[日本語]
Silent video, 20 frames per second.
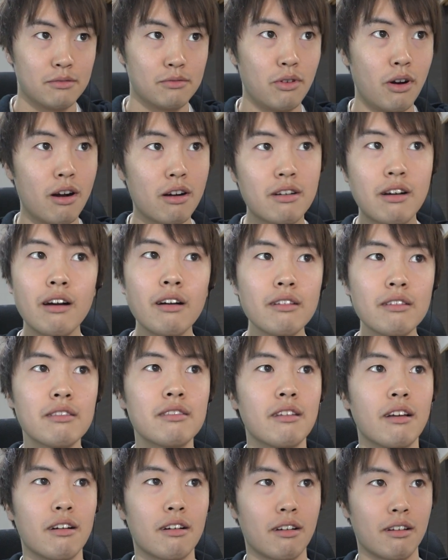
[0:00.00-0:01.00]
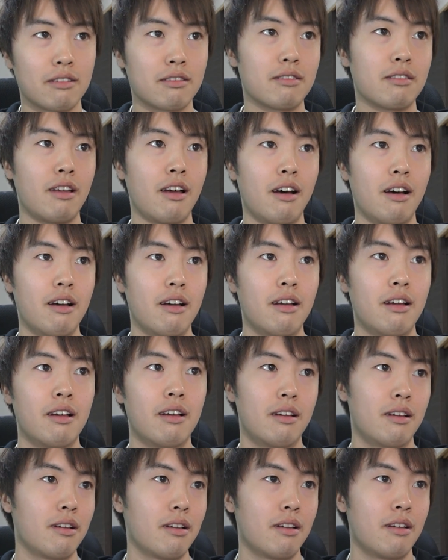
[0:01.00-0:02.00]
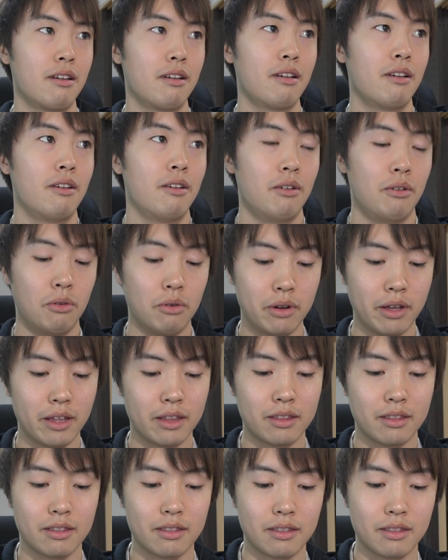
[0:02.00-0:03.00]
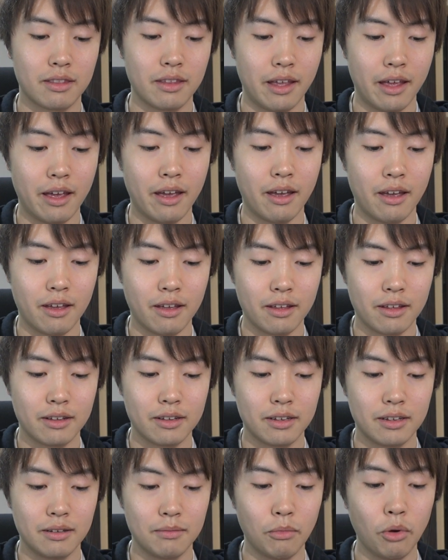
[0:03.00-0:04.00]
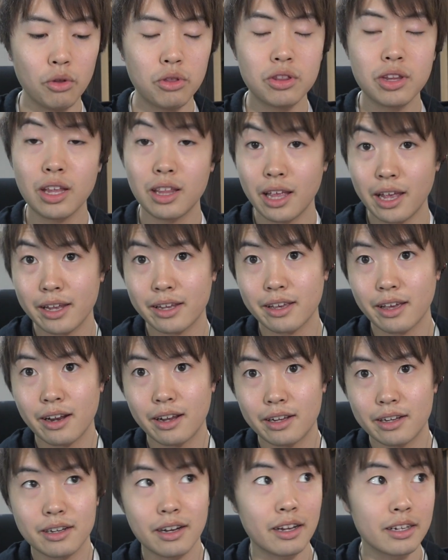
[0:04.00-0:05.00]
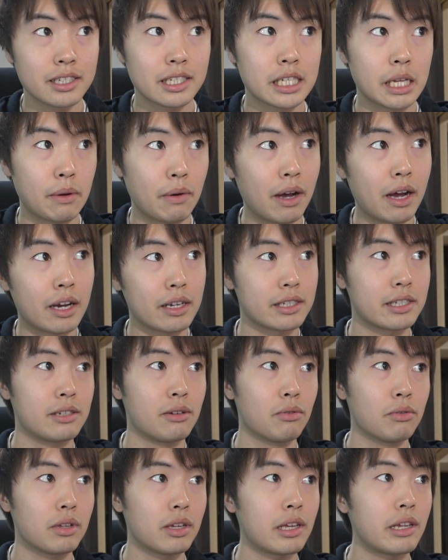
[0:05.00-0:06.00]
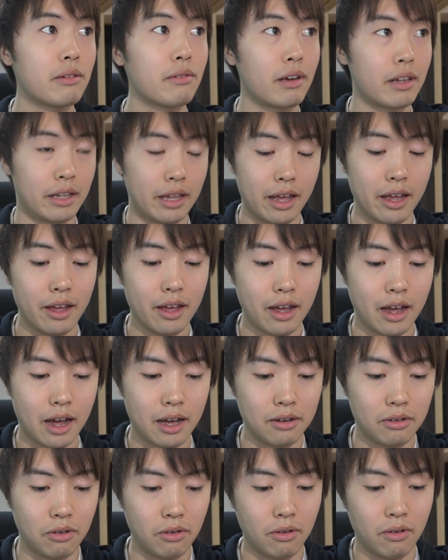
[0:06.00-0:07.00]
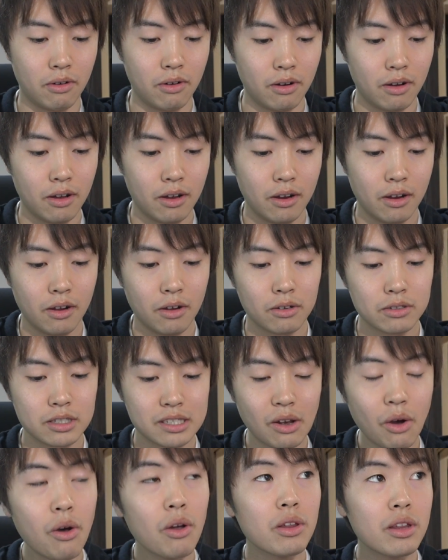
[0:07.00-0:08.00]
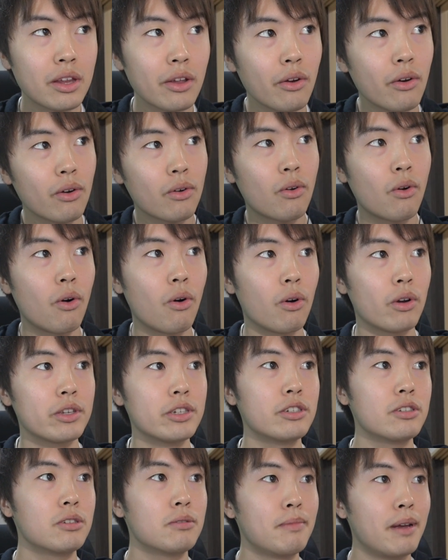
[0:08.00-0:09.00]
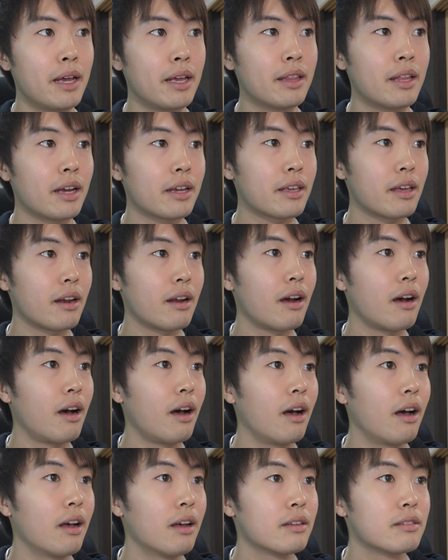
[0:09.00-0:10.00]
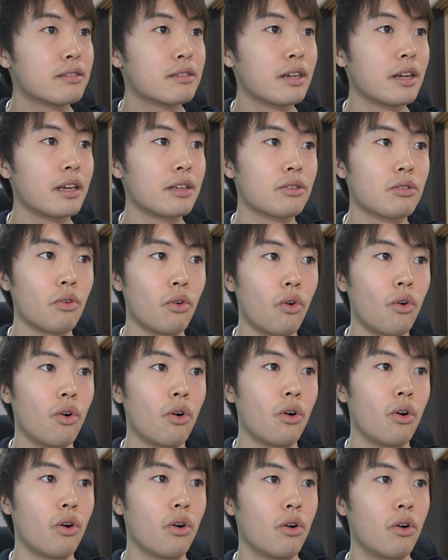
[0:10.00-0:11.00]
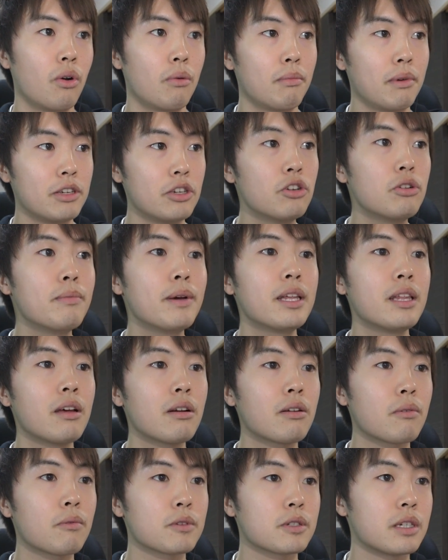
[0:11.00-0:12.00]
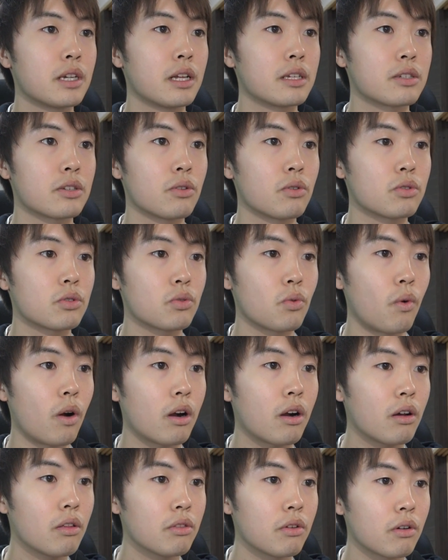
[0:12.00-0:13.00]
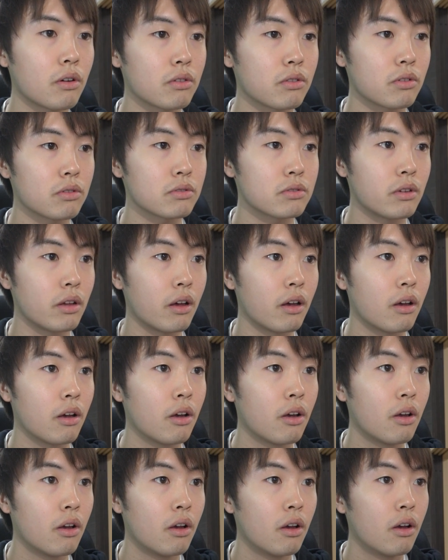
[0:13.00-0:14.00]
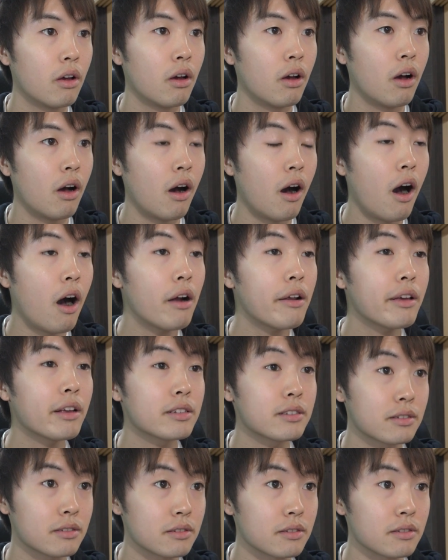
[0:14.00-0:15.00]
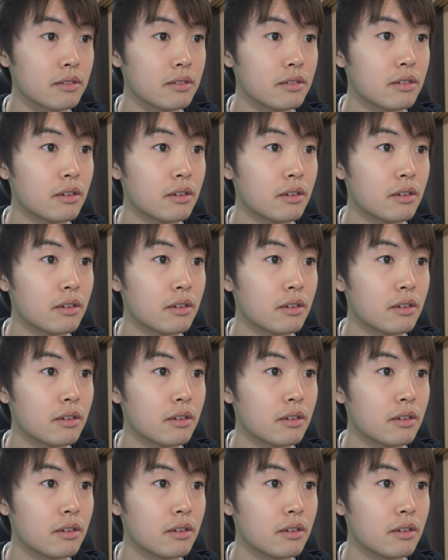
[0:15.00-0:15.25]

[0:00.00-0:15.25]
わかんなかった俺ね持ってないキャラに関しては基本的にはねあのー、相当こう有名なキャラじゃないとまあ有名なのかもしれないですけどちょっとわかんなかったですねアレス